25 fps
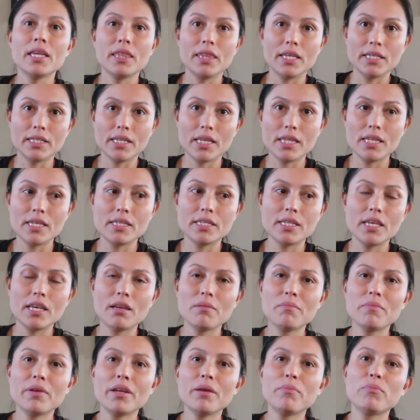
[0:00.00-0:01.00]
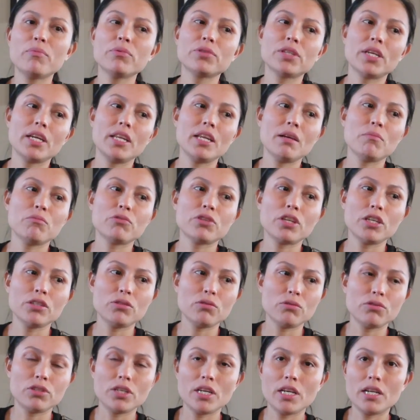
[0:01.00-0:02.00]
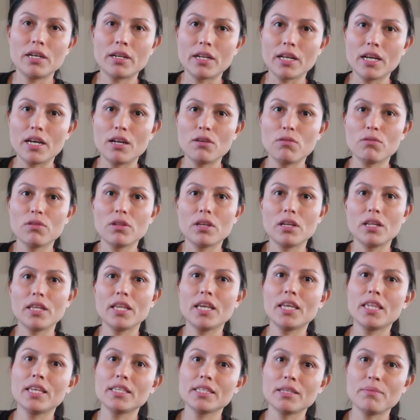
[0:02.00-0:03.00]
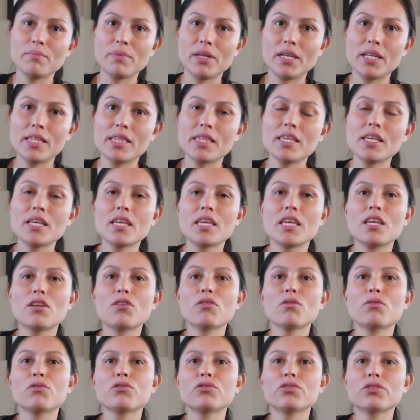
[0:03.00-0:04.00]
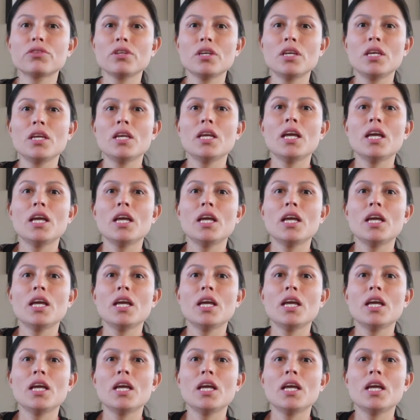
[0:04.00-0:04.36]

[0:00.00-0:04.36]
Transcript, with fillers: desde diciembre, pues queríamos que esto sea el regalo del día de San Valentín, irnos